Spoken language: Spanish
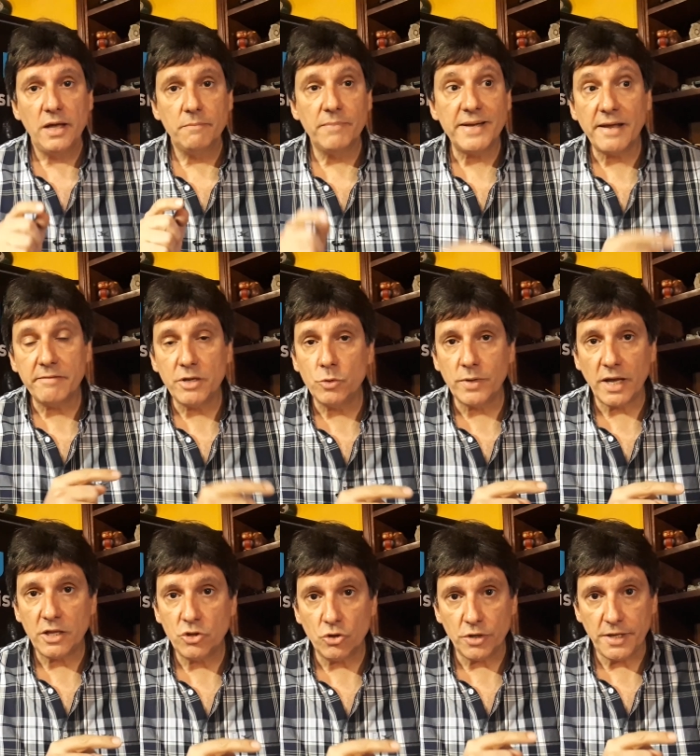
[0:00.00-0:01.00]
Van a ver una
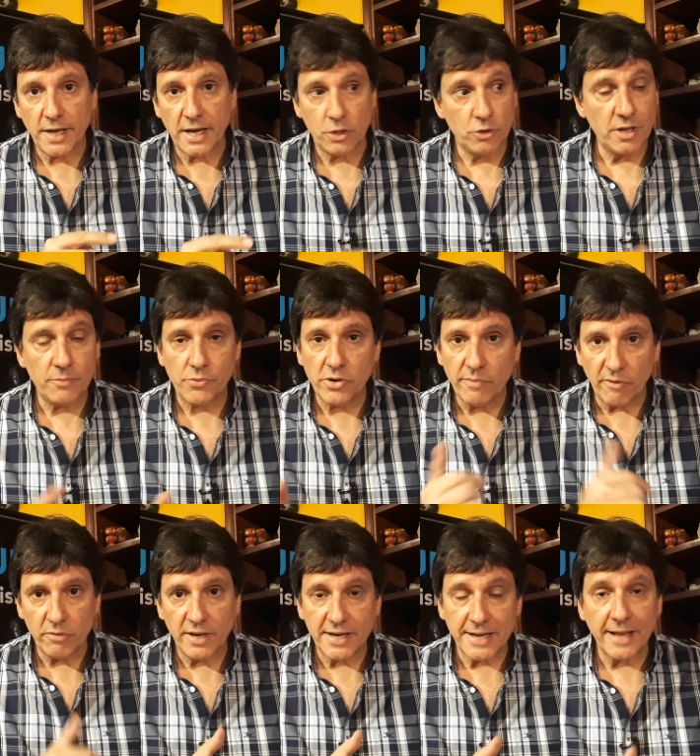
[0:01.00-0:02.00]
historia que no la pude
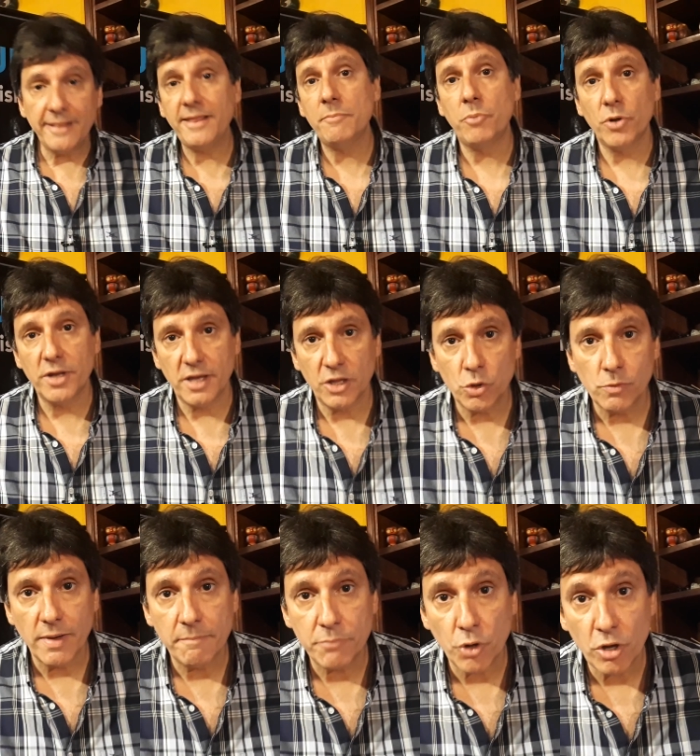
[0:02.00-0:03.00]
publicar antes porque
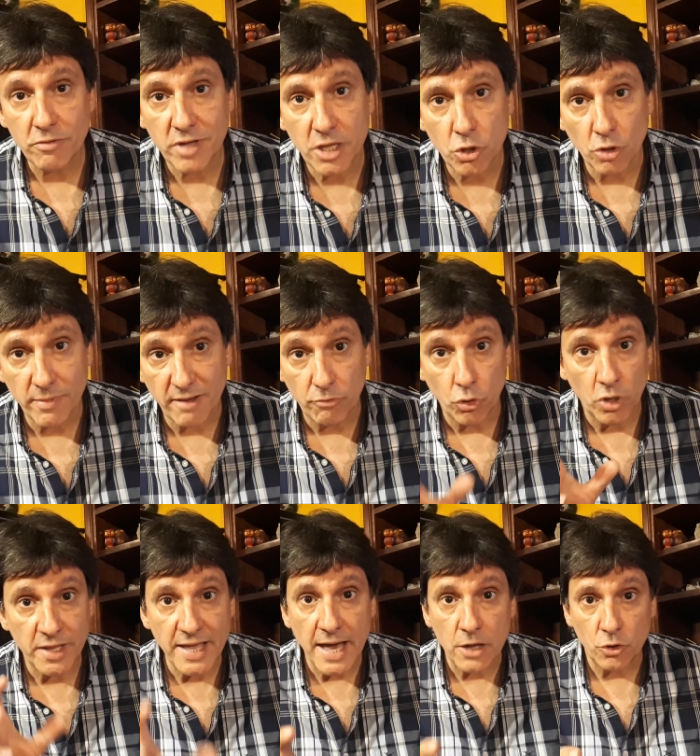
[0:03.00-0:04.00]
estuve prohibido, me
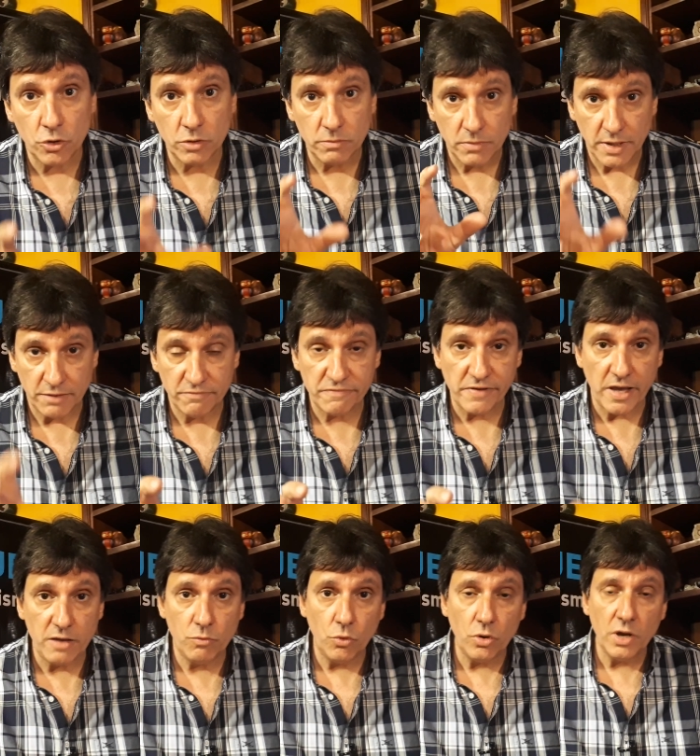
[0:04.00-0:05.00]
bloquearon en
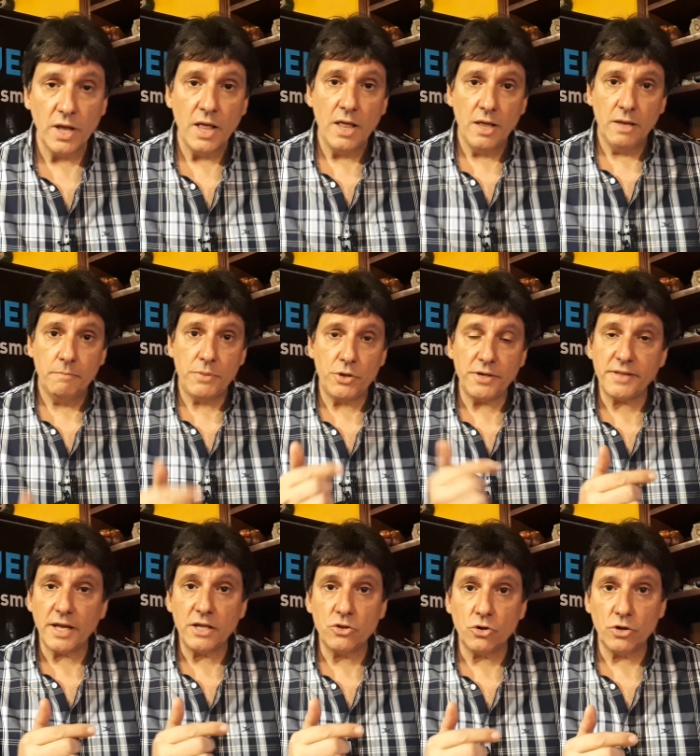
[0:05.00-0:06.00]
Facebook, pero
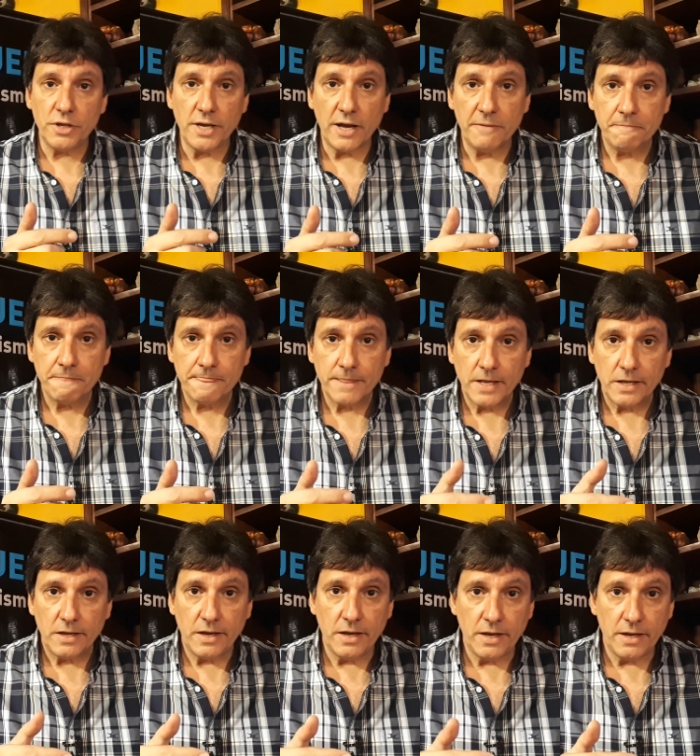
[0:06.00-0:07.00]
esta historia
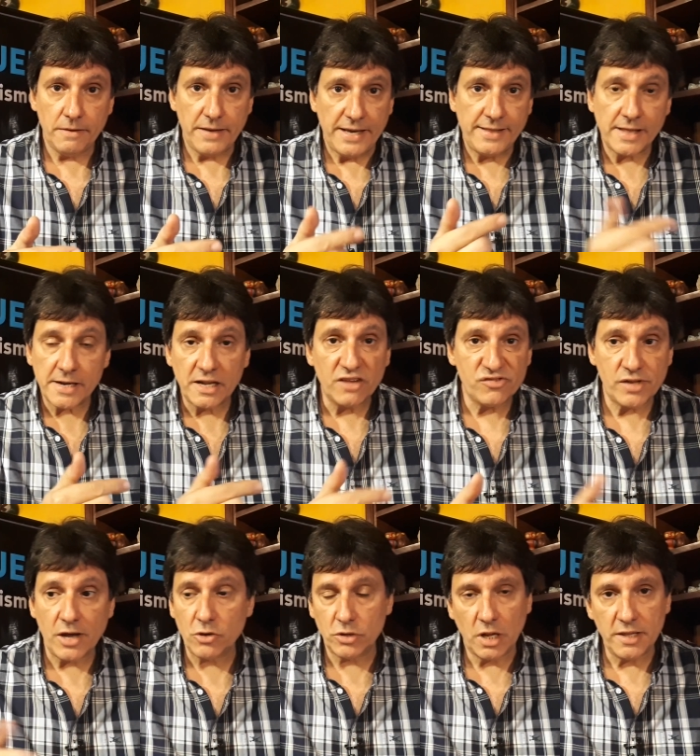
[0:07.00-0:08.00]
eh, está
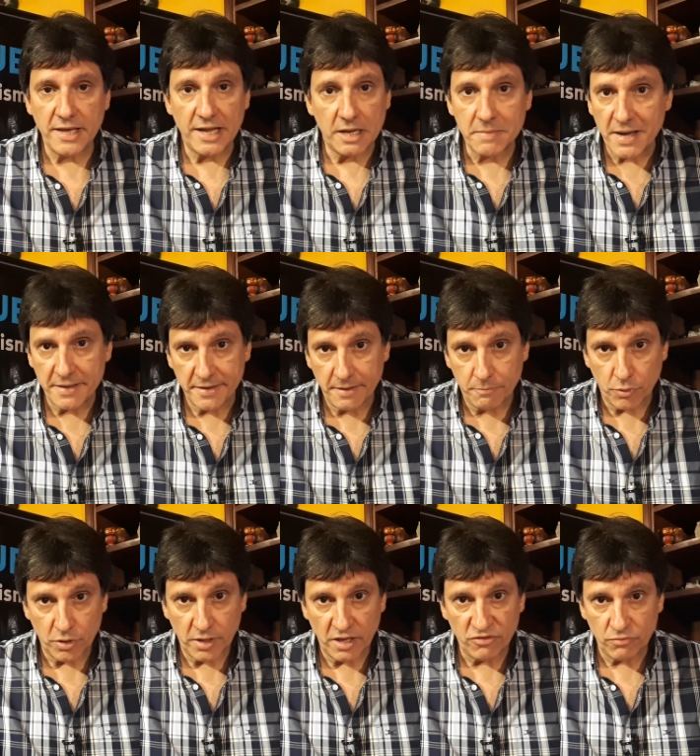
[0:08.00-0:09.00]
relacionada con el Día de la Madre,
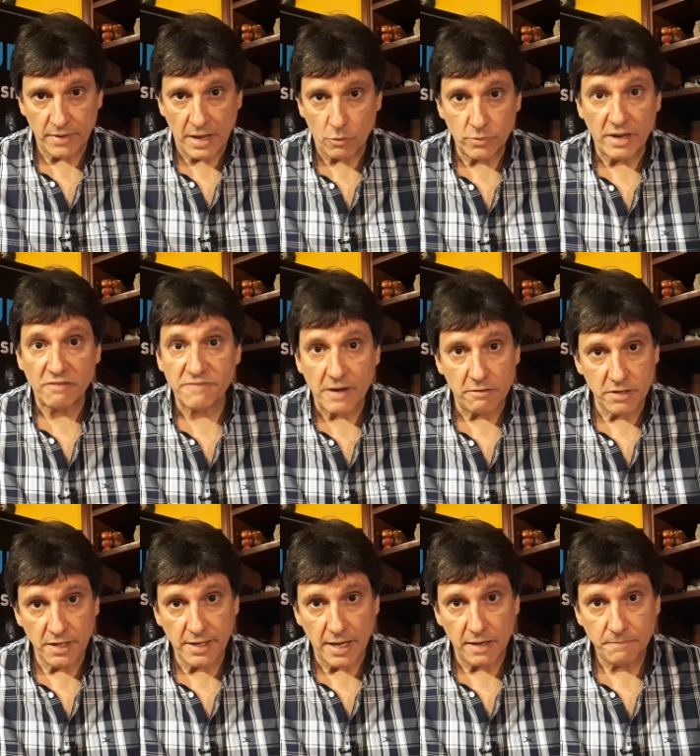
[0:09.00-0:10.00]
porque es una
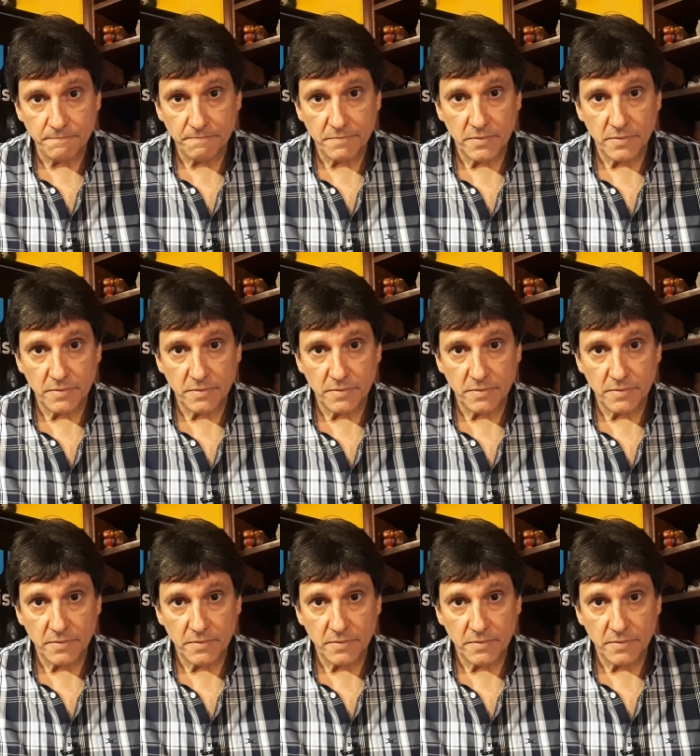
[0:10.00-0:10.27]
fábrica